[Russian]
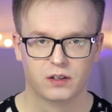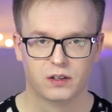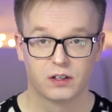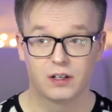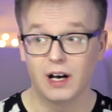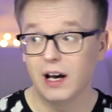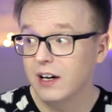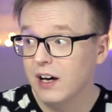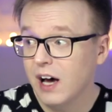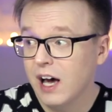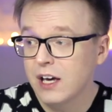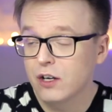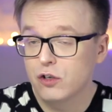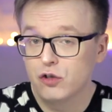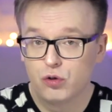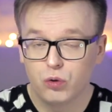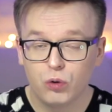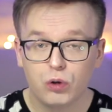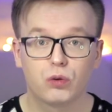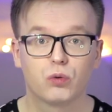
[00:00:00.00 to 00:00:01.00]
Какая к
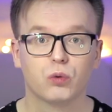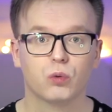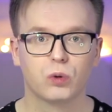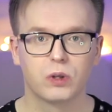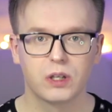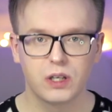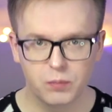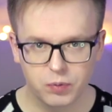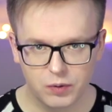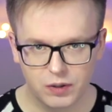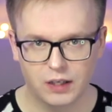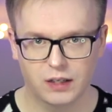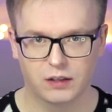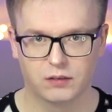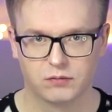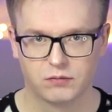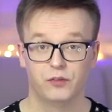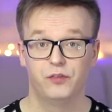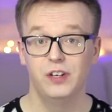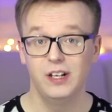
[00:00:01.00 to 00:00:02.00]
черту улыбка?
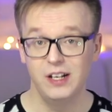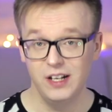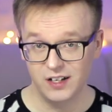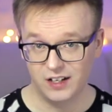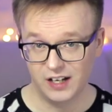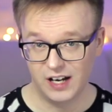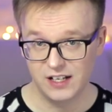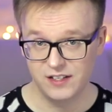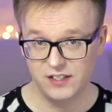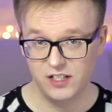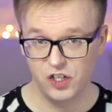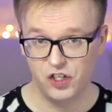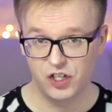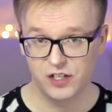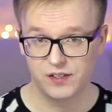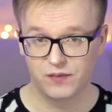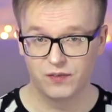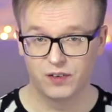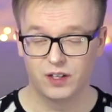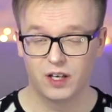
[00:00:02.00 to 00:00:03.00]
Великая
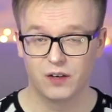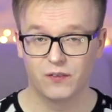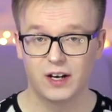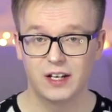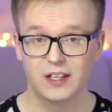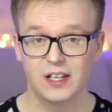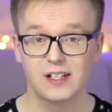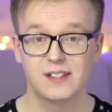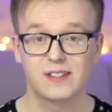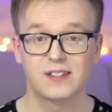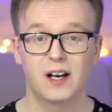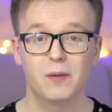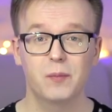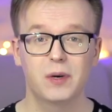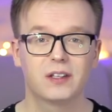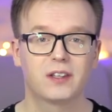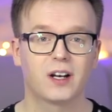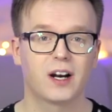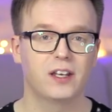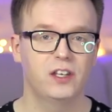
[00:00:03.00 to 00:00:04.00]
Отечественная война
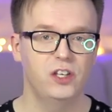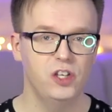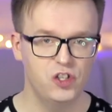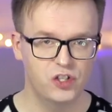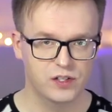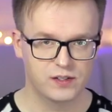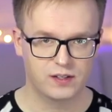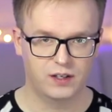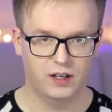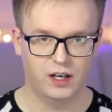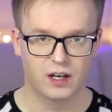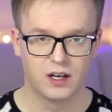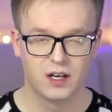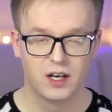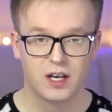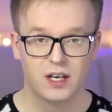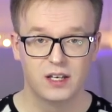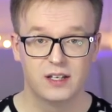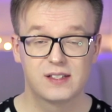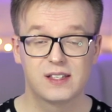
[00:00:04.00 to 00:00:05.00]
самая трагическая
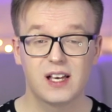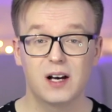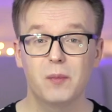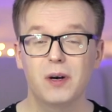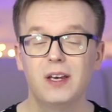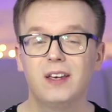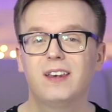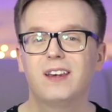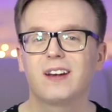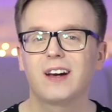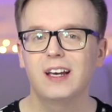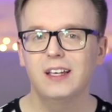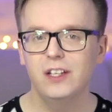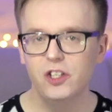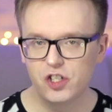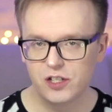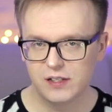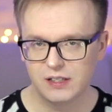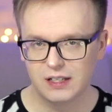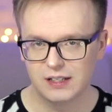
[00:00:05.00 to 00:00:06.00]
и самая
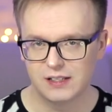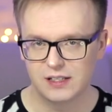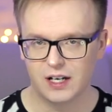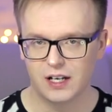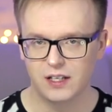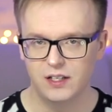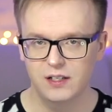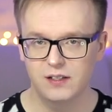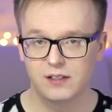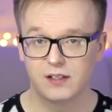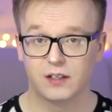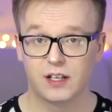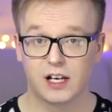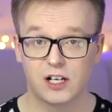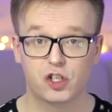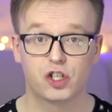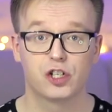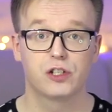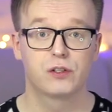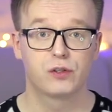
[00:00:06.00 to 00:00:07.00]
героическая страница
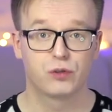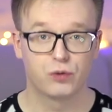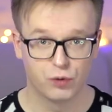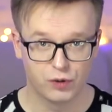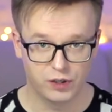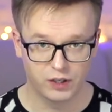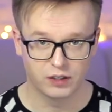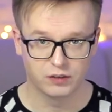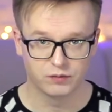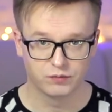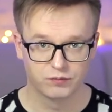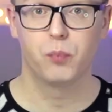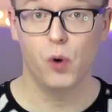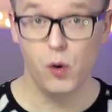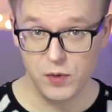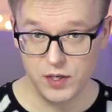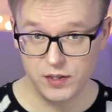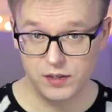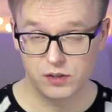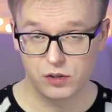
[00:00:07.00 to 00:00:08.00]
нашей истории.
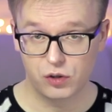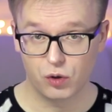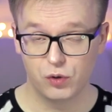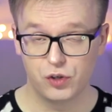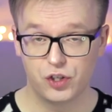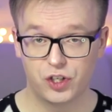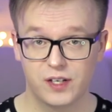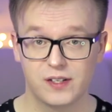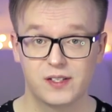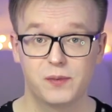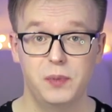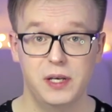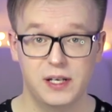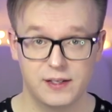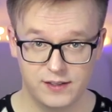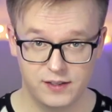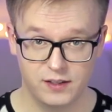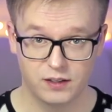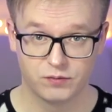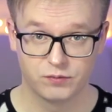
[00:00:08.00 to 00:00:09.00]
Помните строчки из
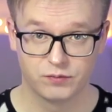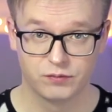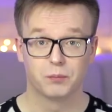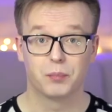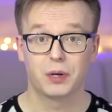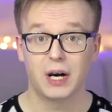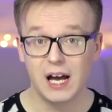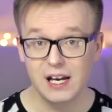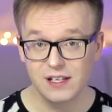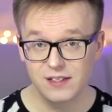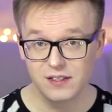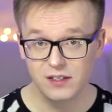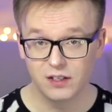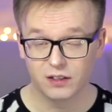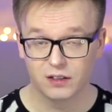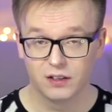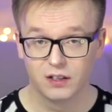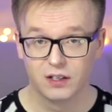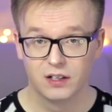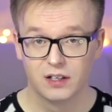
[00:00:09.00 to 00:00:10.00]
песни?
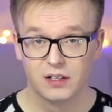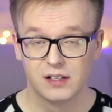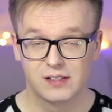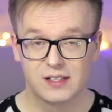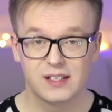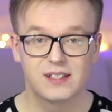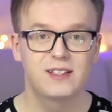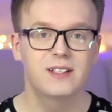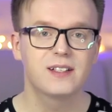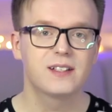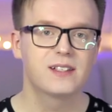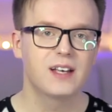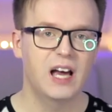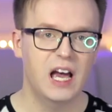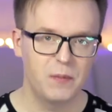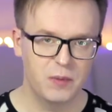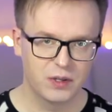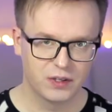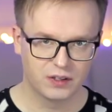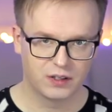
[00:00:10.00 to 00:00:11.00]
Праздник со
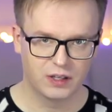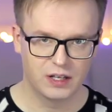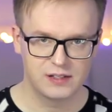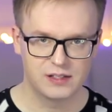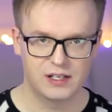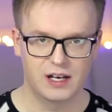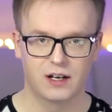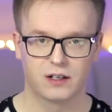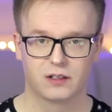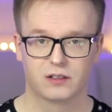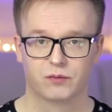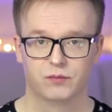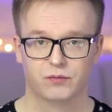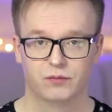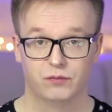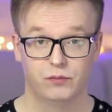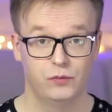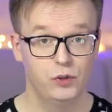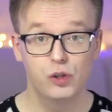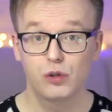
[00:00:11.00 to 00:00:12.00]
слезами на глазах,
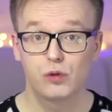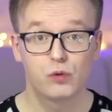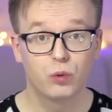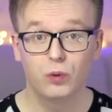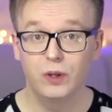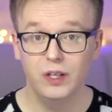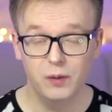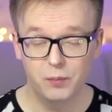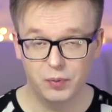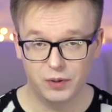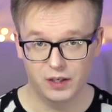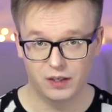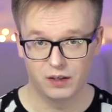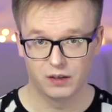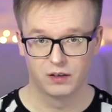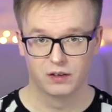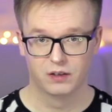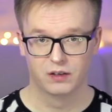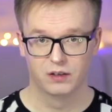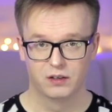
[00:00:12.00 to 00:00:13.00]
не с улыбкой,
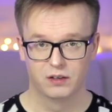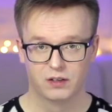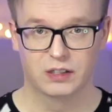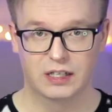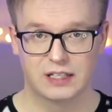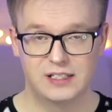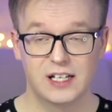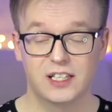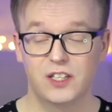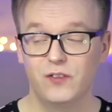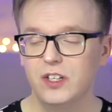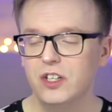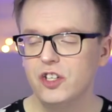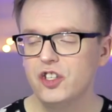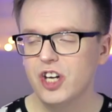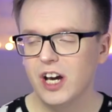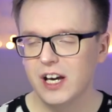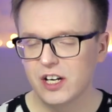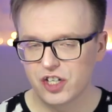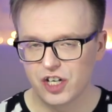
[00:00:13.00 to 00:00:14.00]
хотя это
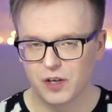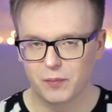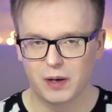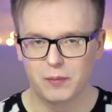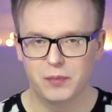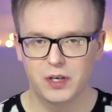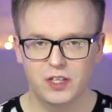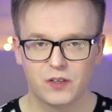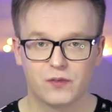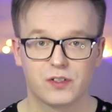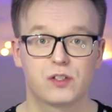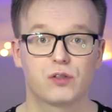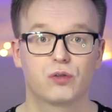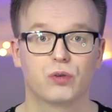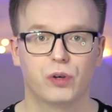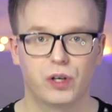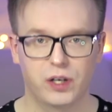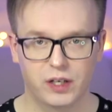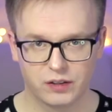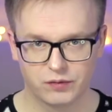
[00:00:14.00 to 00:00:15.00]
величайшая победа в
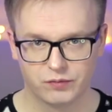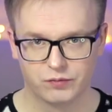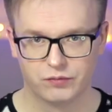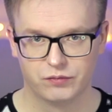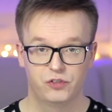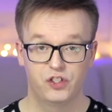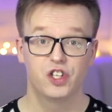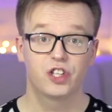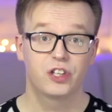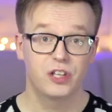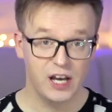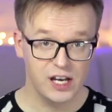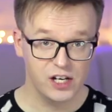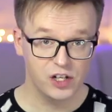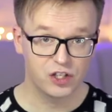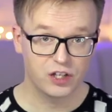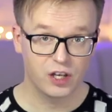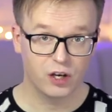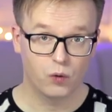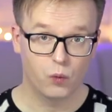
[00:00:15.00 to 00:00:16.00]
истории.
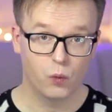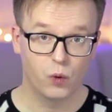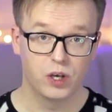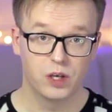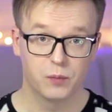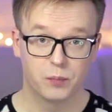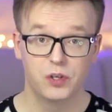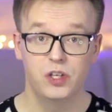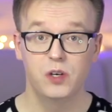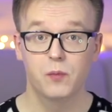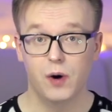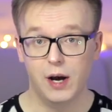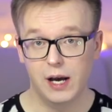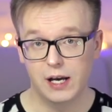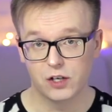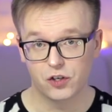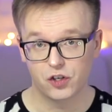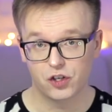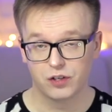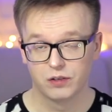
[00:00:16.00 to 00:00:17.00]
Читаешь такое и
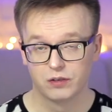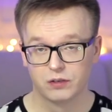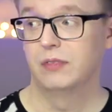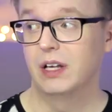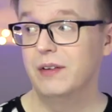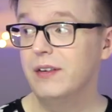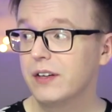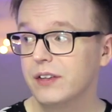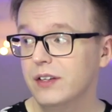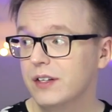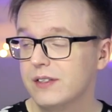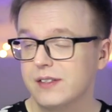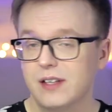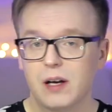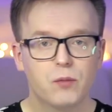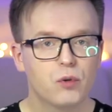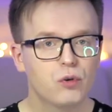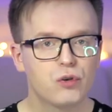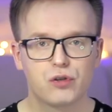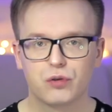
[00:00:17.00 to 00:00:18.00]
понимаешь, наверное, это
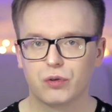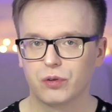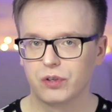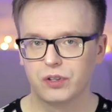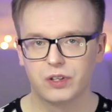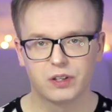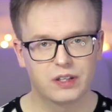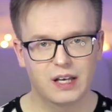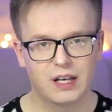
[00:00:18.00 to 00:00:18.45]
со мной что-то не